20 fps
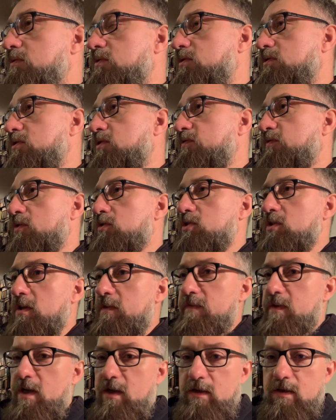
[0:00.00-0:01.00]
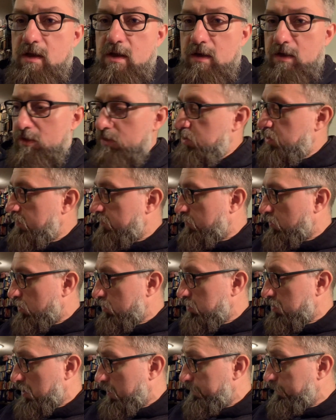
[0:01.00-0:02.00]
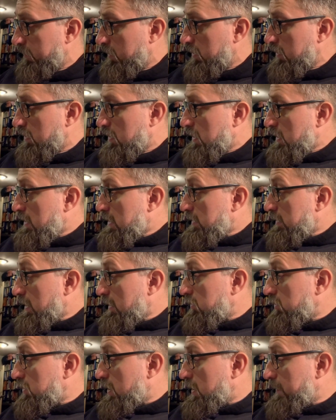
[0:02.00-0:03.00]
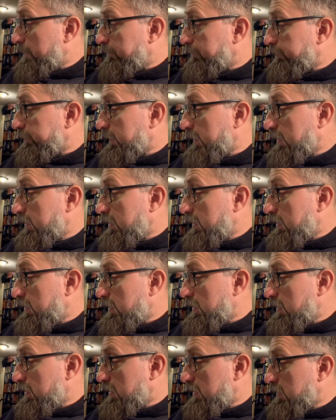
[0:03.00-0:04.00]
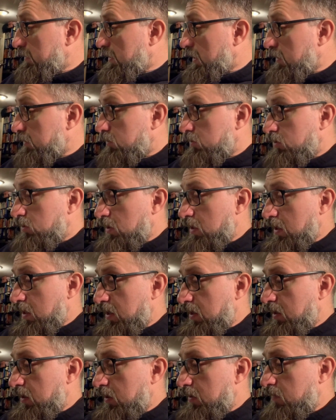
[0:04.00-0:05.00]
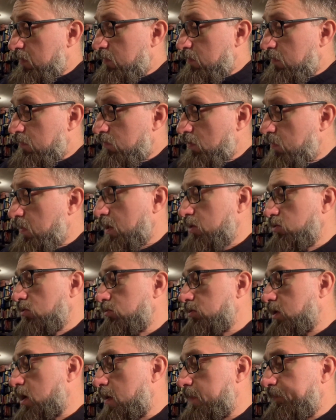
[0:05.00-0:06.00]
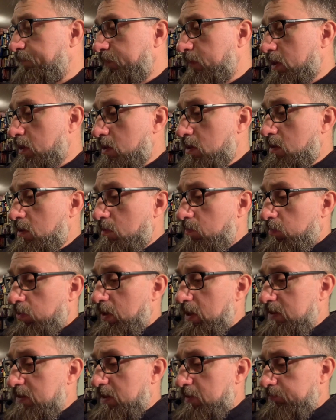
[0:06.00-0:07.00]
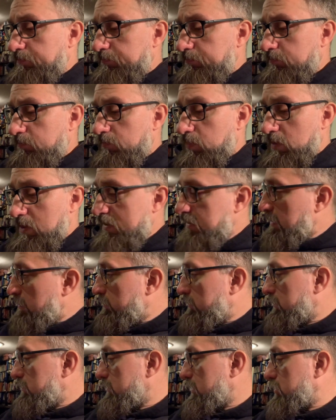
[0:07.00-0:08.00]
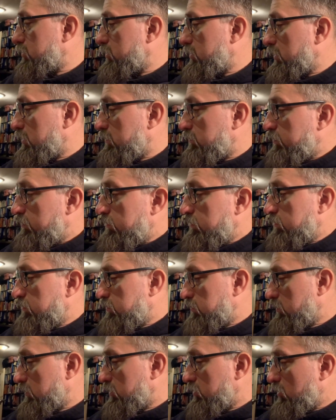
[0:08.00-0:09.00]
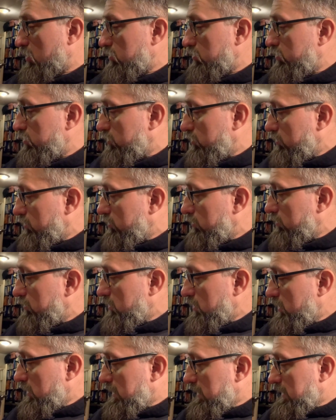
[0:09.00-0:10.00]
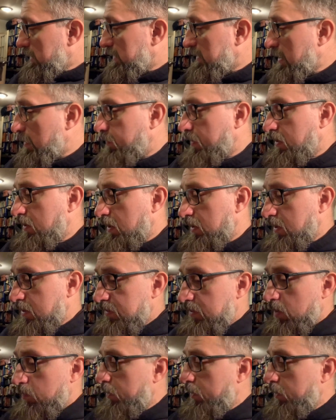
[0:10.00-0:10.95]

trwożliwie kryć się w kącie. Także, także dobra książka. Polecam, polecam, jeśli ktoś zna pana Jacka